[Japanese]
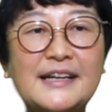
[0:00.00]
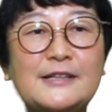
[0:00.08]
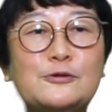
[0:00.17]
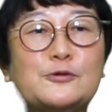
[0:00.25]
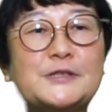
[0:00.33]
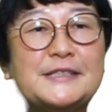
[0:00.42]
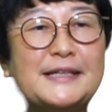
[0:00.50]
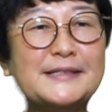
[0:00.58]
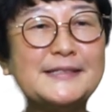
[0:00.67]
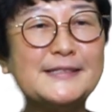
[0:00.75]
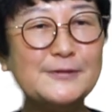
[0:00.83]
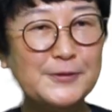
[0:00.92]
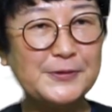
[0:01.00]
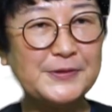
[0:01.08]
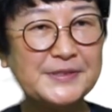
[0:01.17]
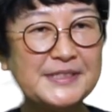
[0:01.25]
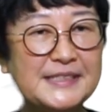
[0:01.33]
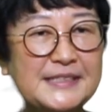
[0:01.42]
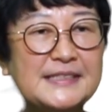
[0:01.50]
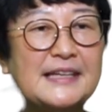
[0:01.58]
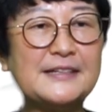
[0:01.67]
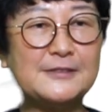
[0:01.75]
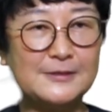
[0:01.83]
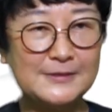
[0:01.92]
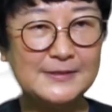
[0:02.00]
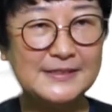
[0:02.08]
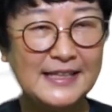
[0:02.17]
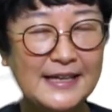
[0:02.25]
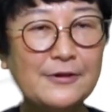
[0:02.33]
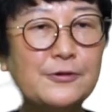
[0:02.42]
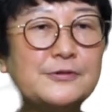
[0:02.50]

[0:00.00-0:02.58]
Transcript: えっと、4月の新作で、